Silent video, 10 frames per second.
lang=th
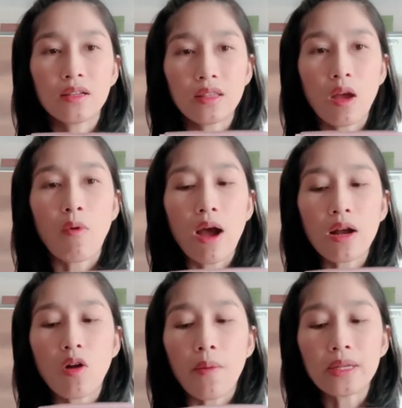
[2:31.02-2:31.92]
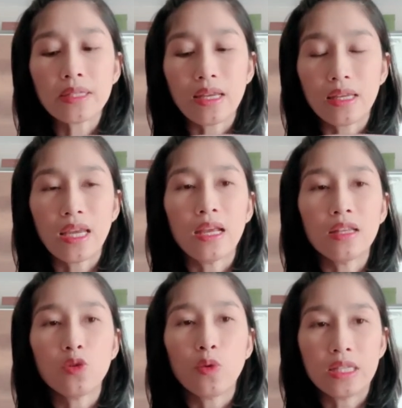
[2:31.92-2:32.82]
แต่ว่าก็ปใส่เคส
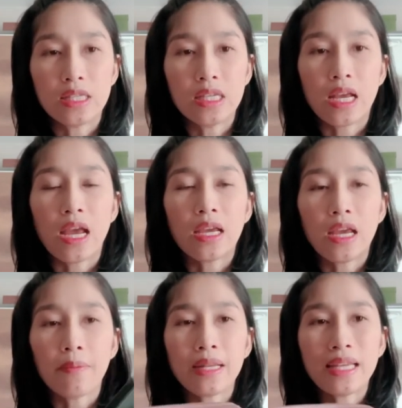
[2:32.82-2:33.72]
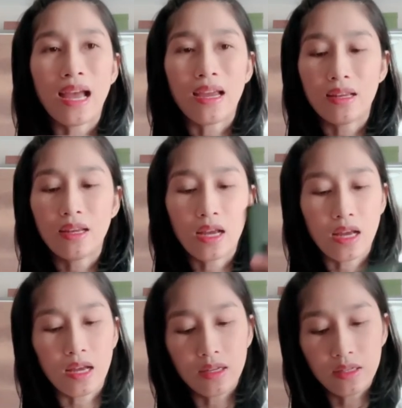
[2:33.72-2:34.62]
UAG งเคสมันใหญ่นะ
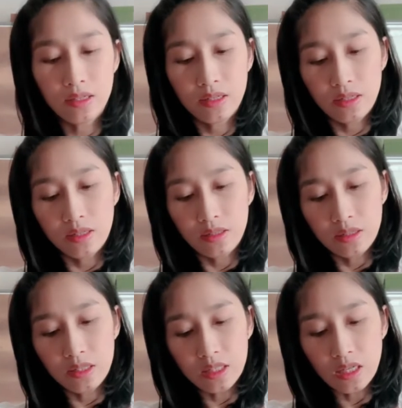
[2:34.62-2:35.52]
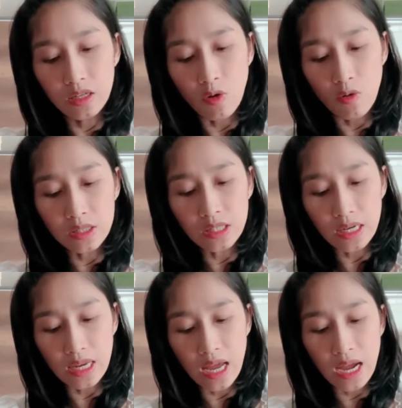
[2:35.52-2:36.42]
คะ จริงๆน้องก็ใส่
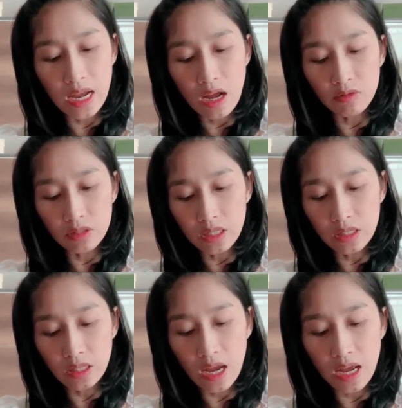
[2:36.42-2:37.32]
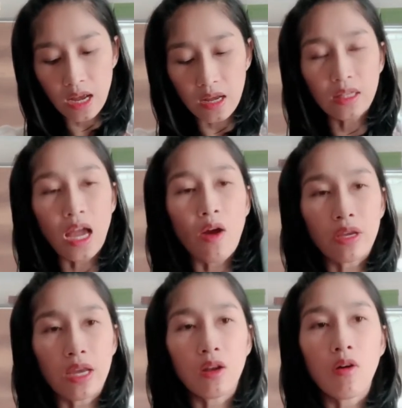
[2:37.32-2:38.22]
ได้ เอาจริงถ้าถ้าเอา
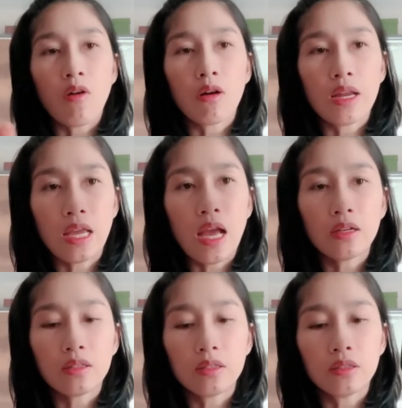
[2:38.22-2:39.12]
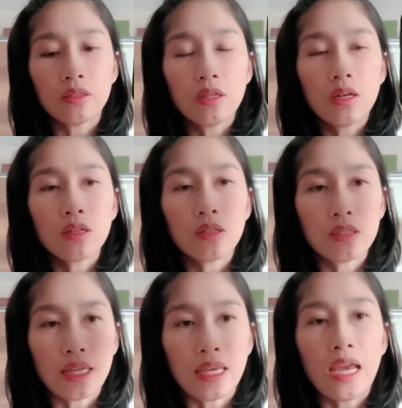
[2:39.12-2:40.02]
เคสออก อันเนี้ยคือคือ
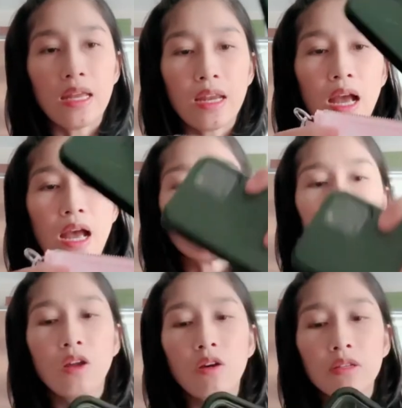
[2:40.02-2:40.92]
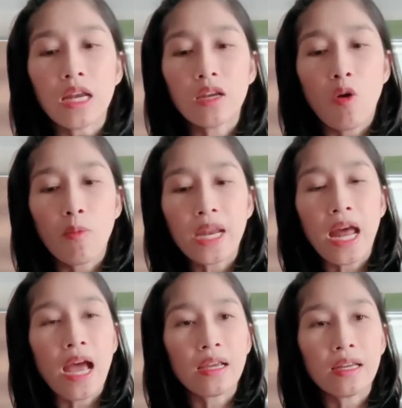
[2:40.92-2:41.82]
ใส่เคสนะคะคือยัดน้องไม่
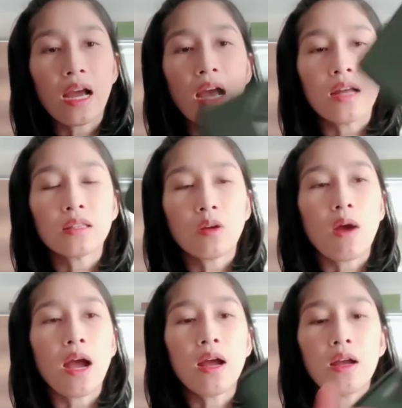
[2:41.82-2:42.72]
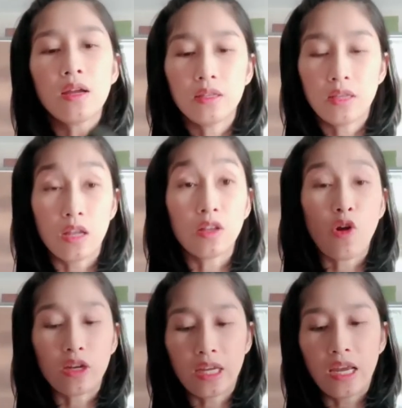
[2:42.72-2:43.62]
ได้นะคะ แต่ว่าเดี๋ยวถ
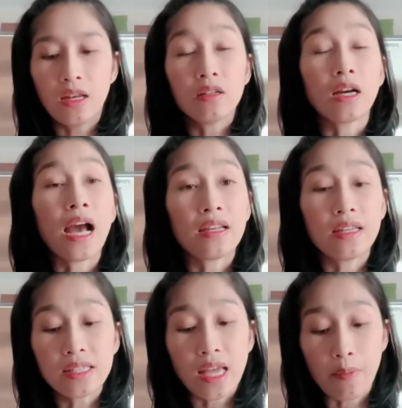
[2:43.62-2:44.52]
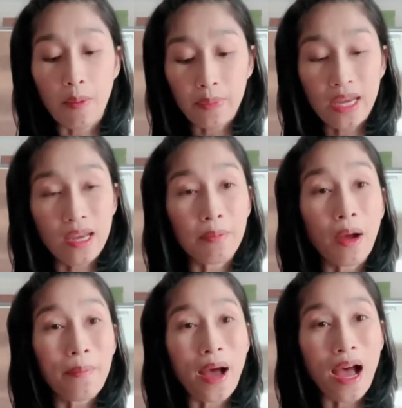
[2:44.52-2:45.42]
อดเคสหรือใครที่ใส่แบบเคส
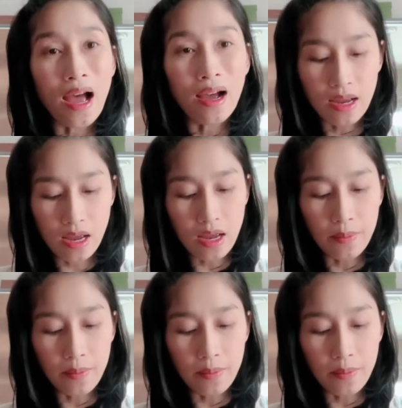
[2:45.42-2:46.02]
บางๆค่ะ